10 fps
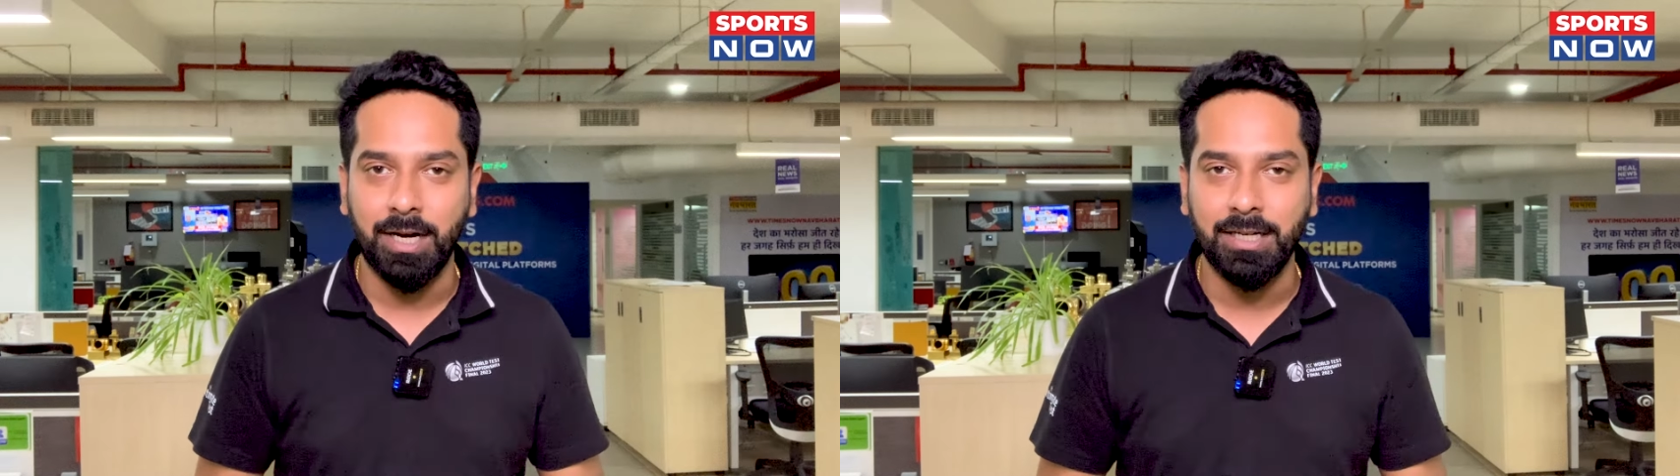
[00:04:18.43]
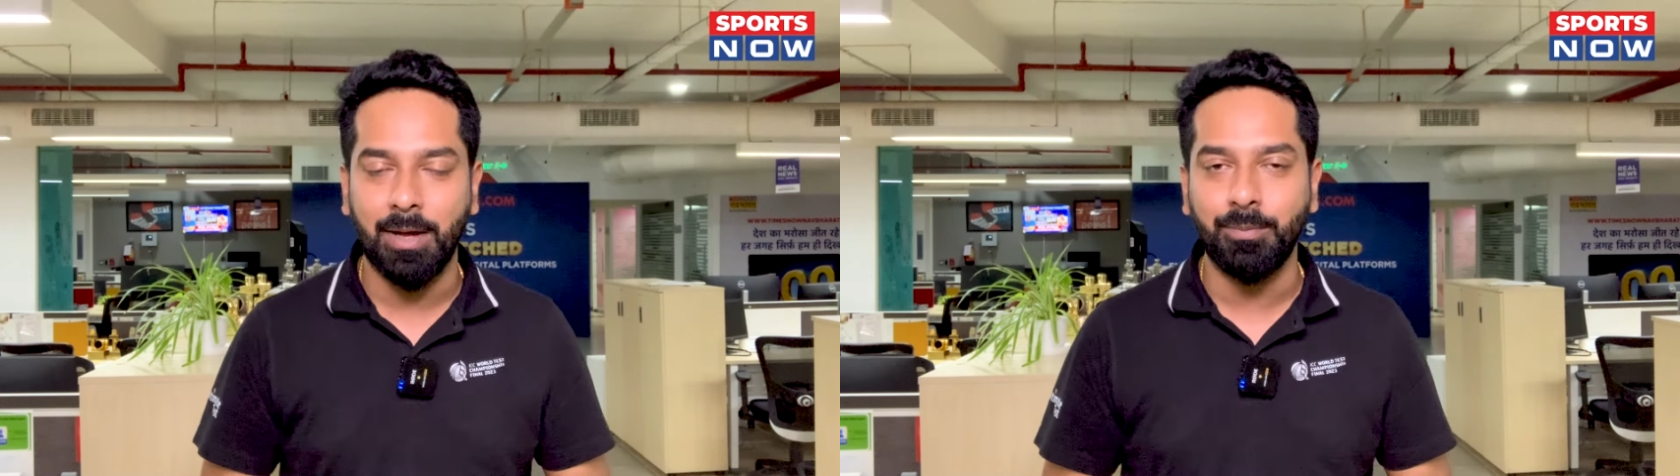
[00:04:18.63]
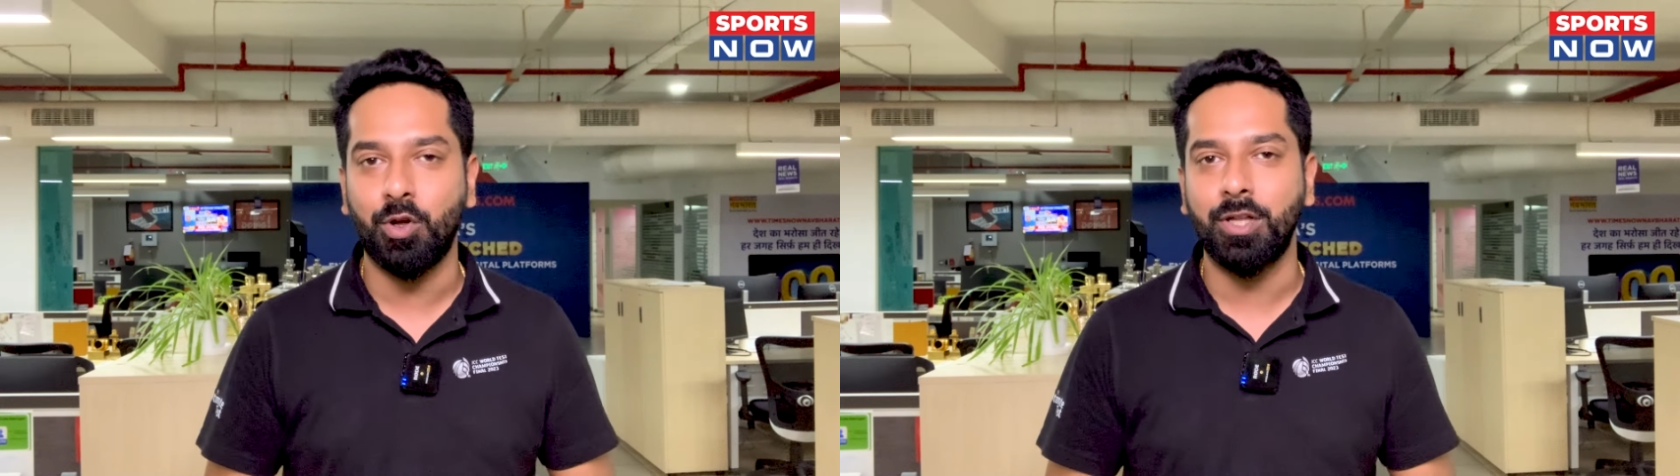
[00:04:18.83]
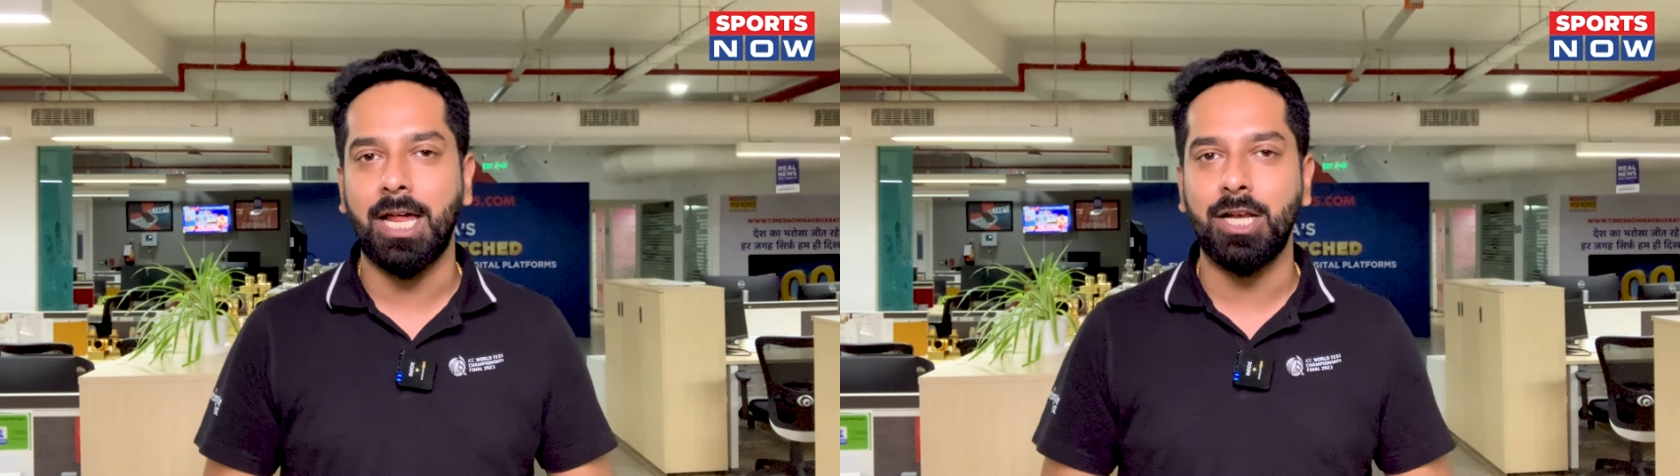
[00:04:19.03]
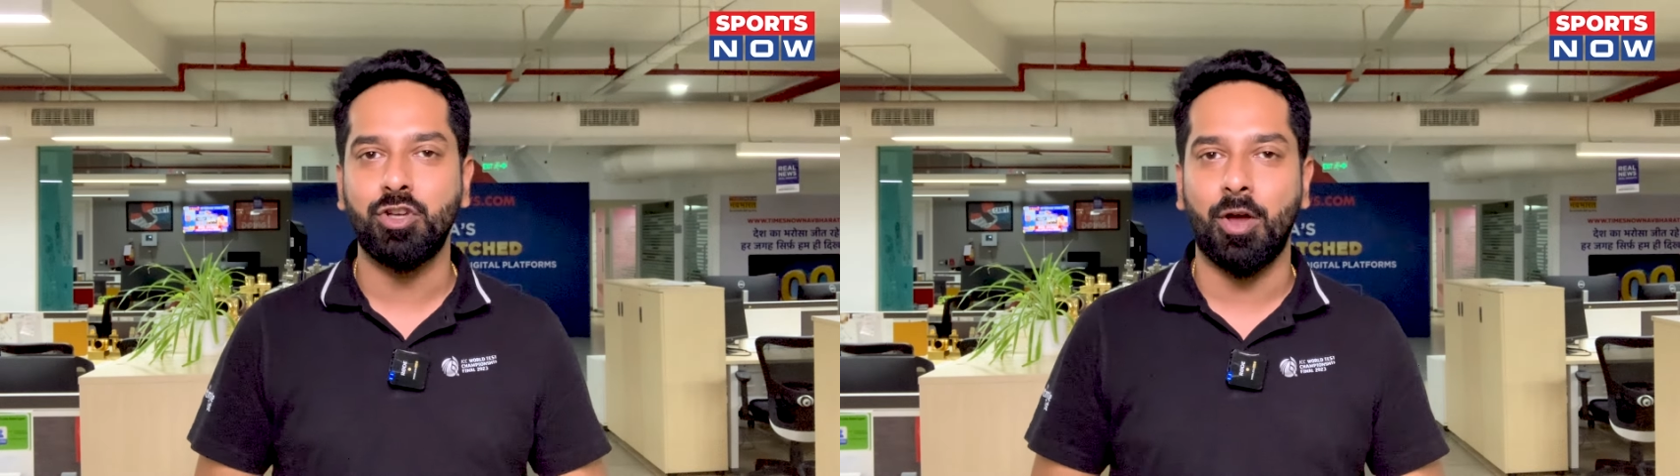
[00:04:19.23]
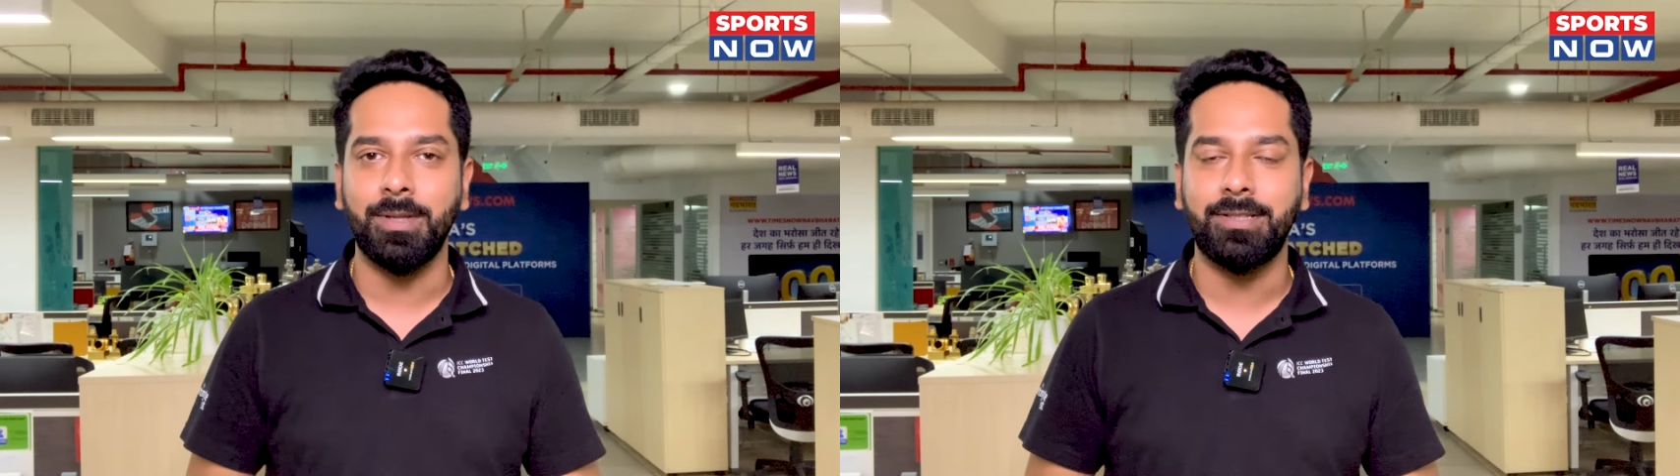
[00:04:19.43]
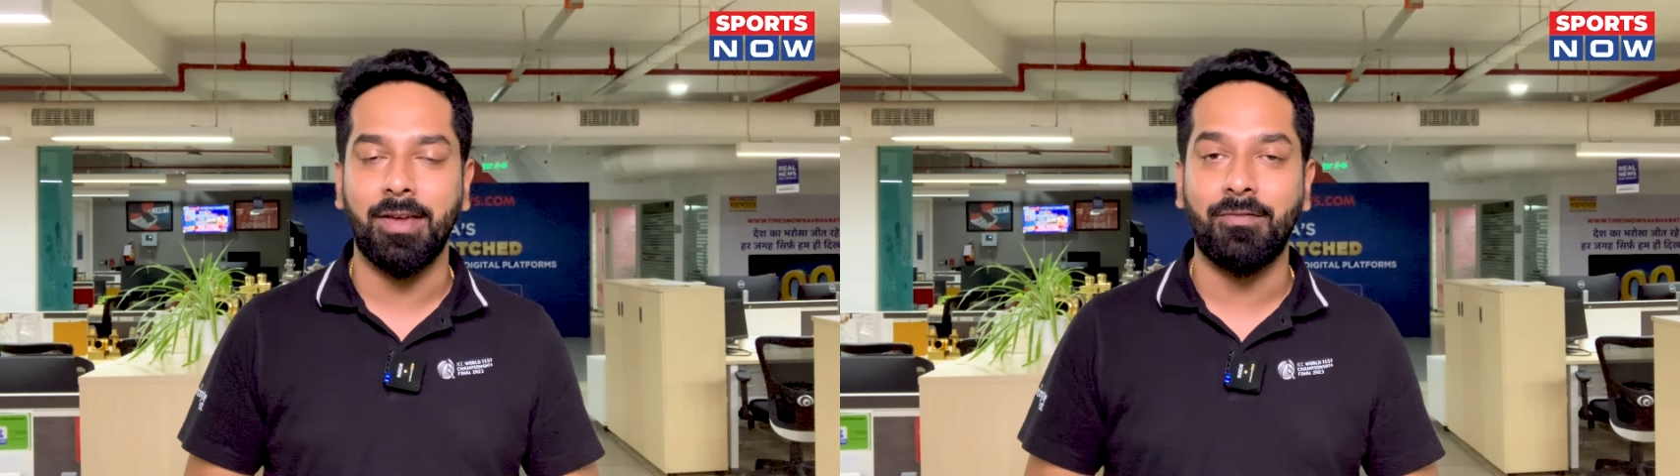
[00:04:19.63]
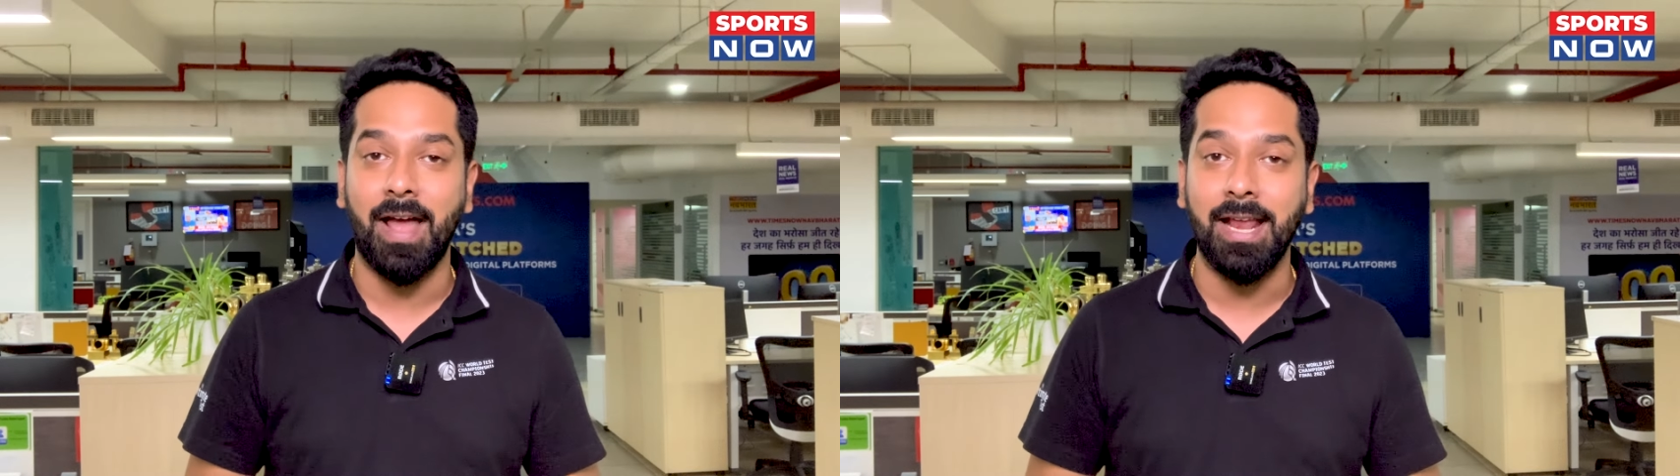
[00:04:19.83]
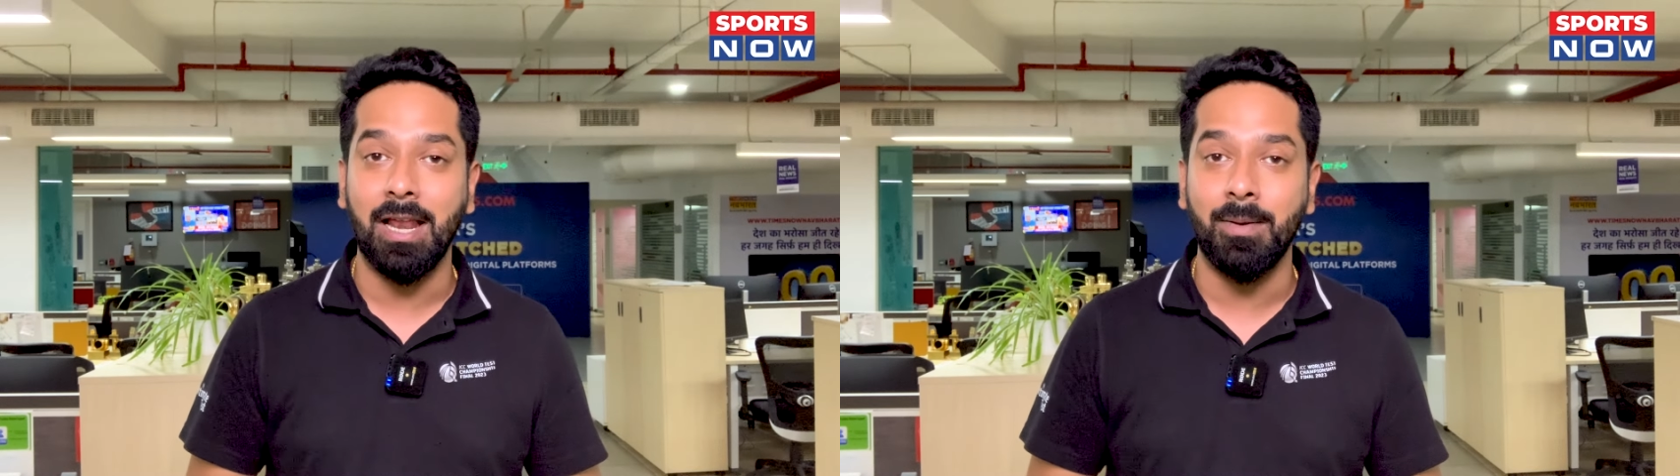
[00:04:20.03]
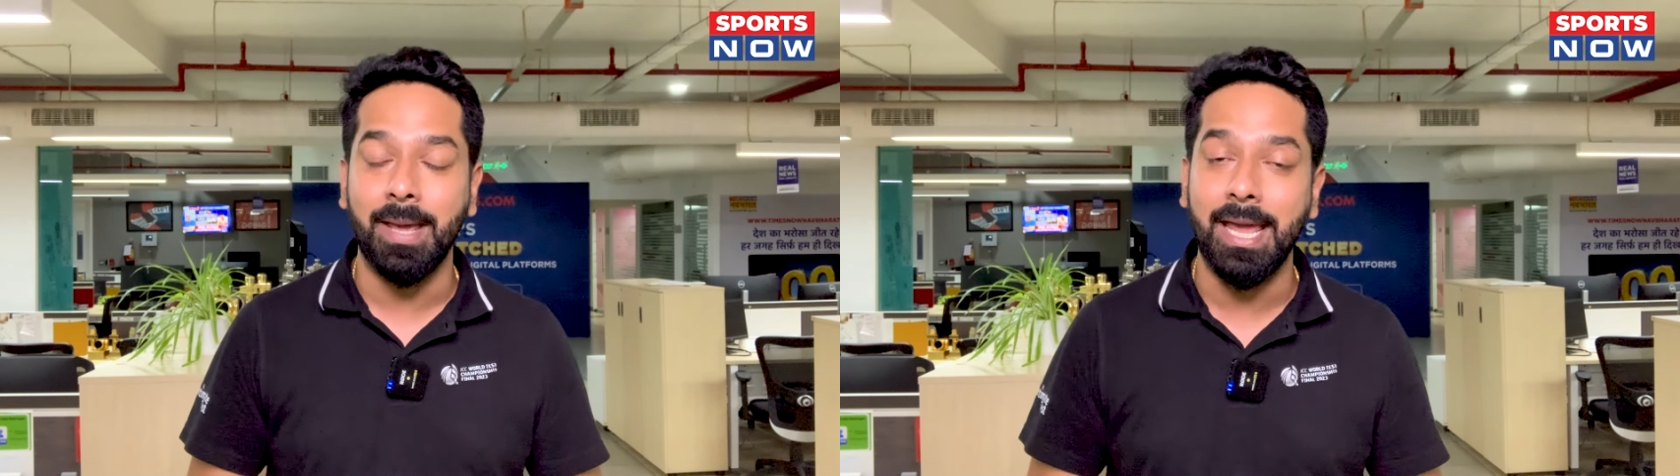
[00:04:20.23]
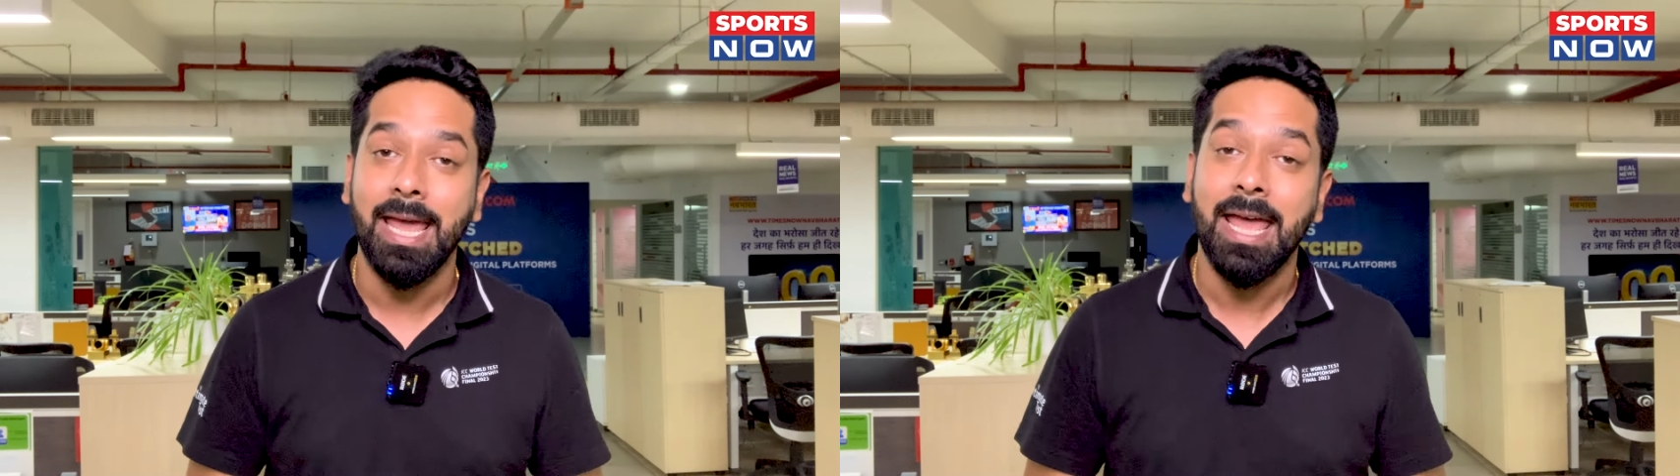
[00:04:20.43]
वर्ल्ड कप 2024 के फाइनल में